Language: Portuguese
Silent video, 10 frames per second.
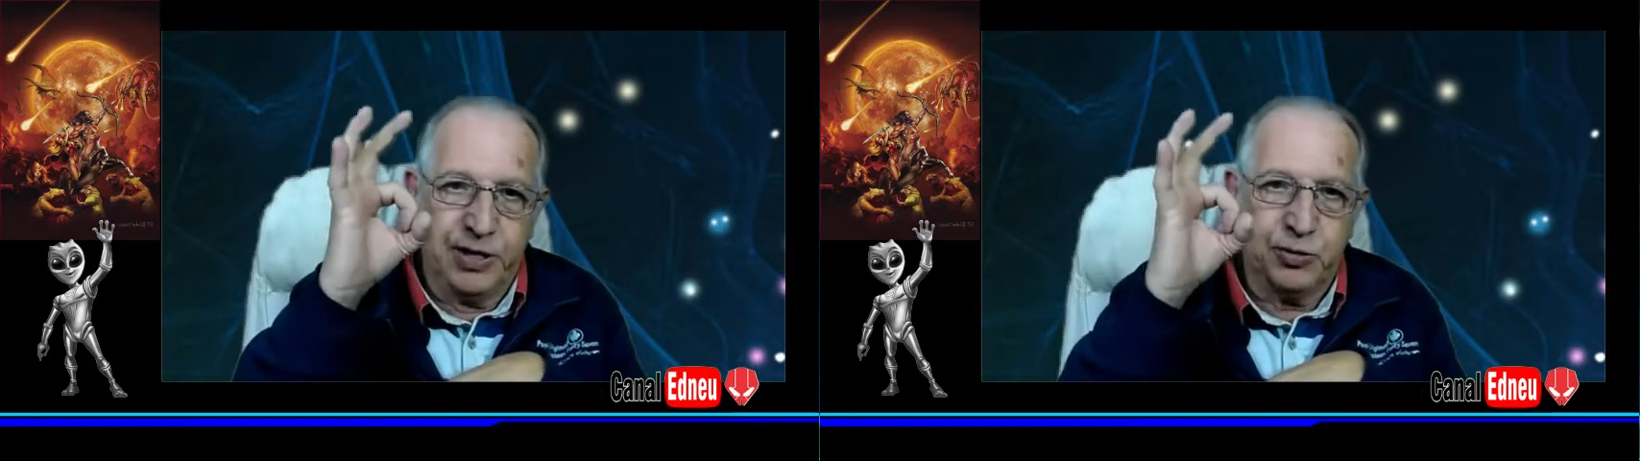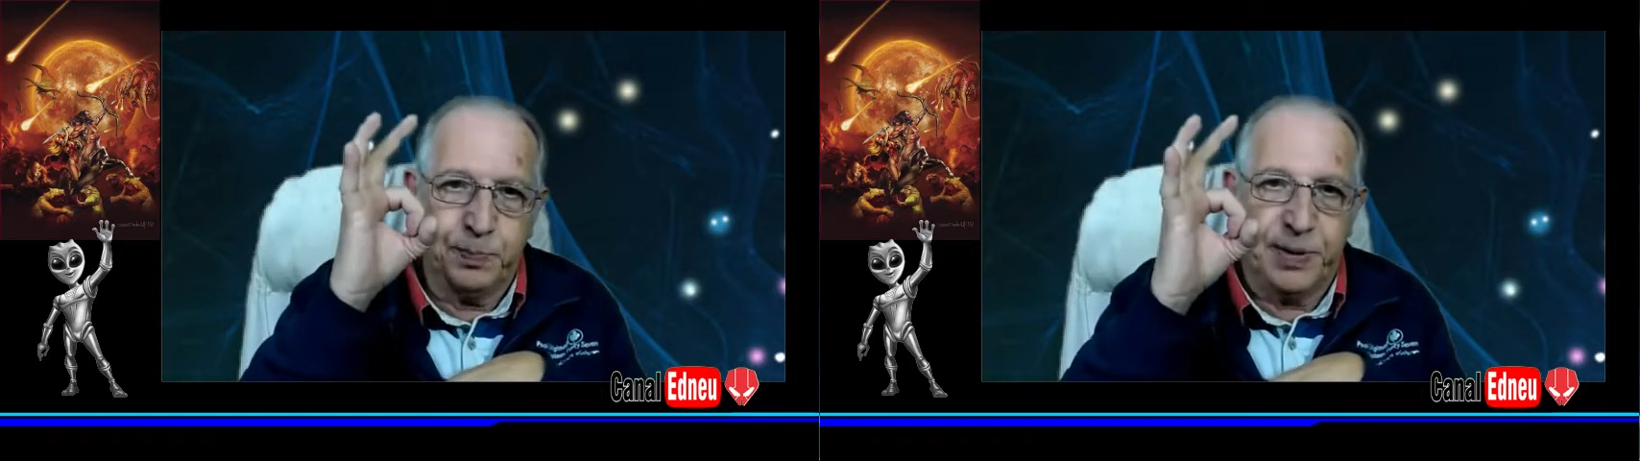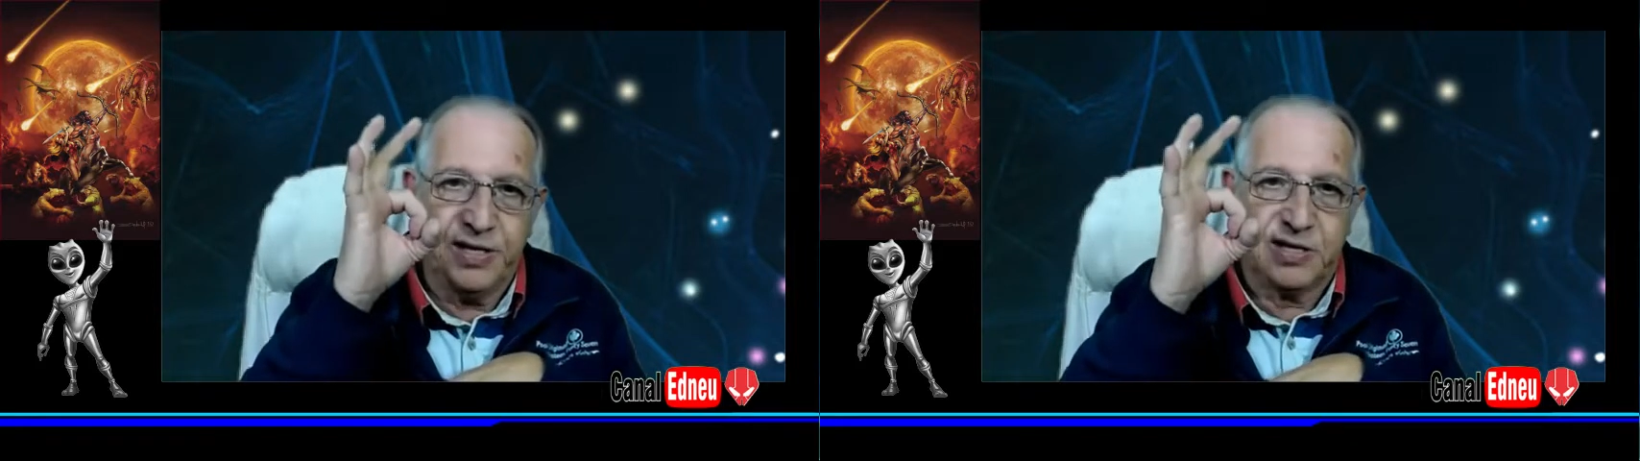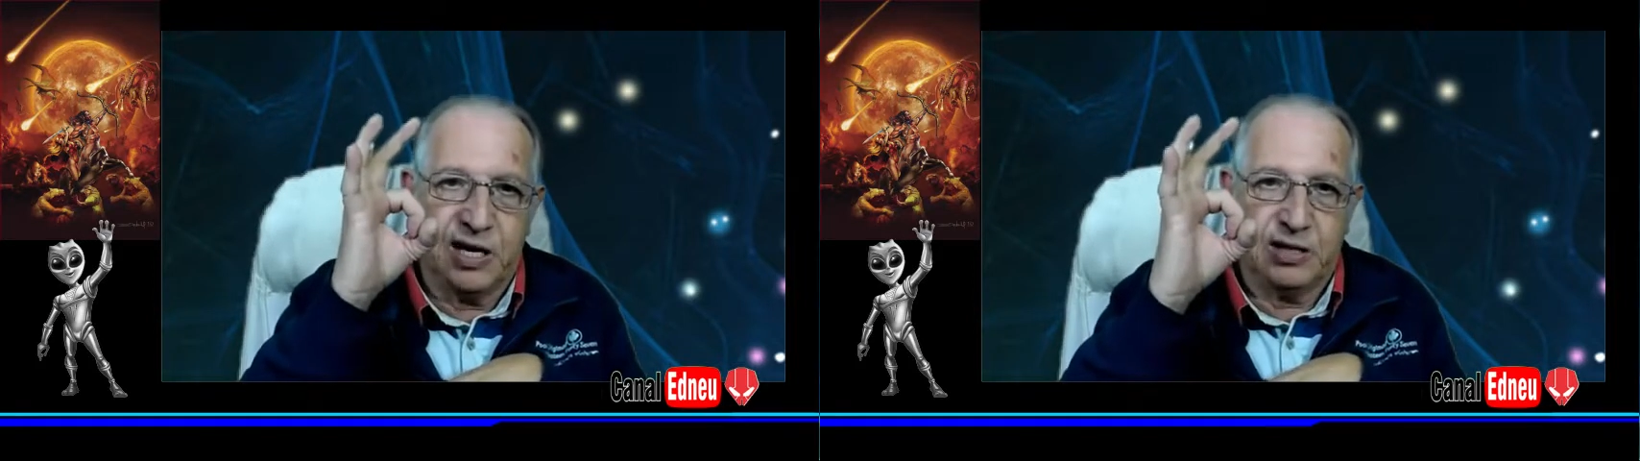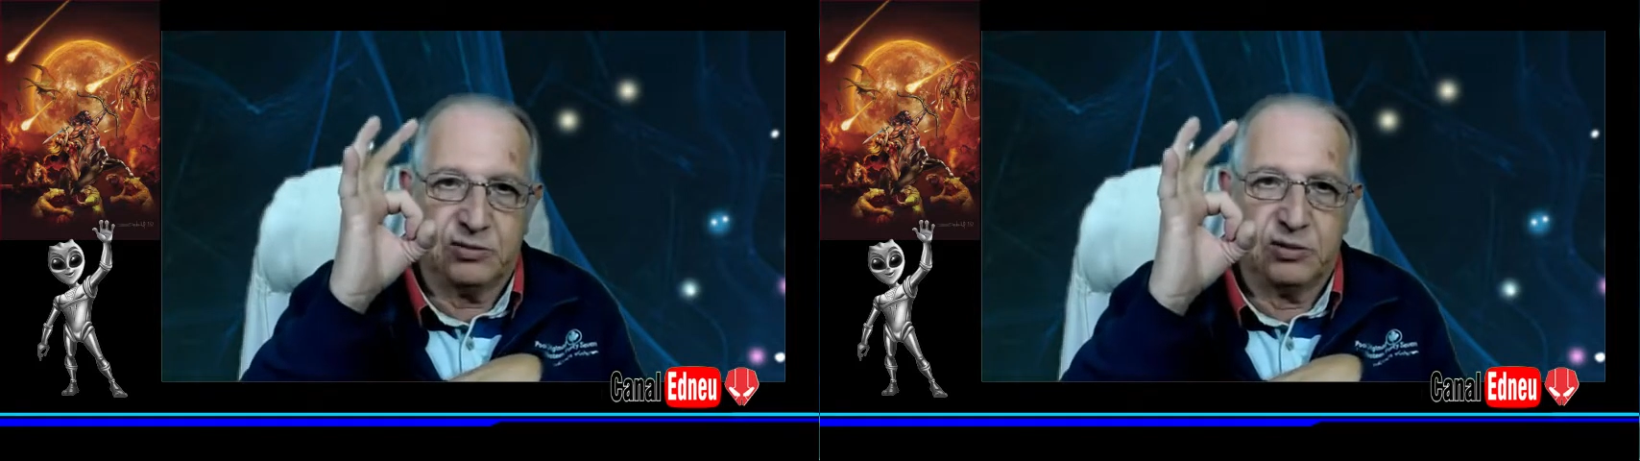mesmo
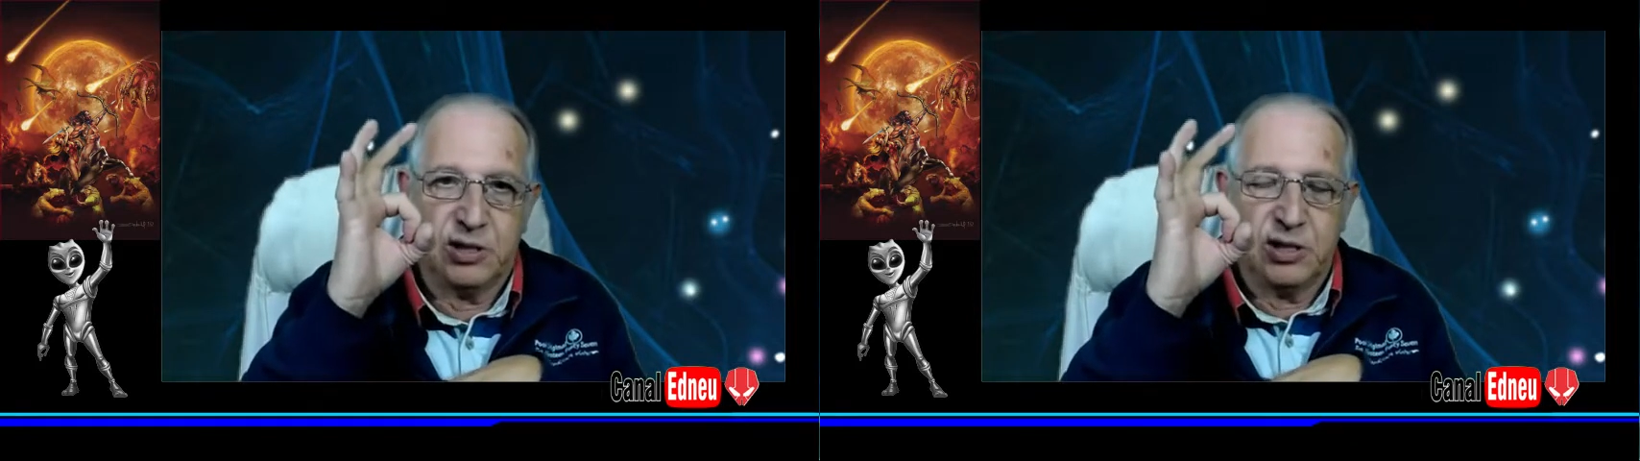pesados,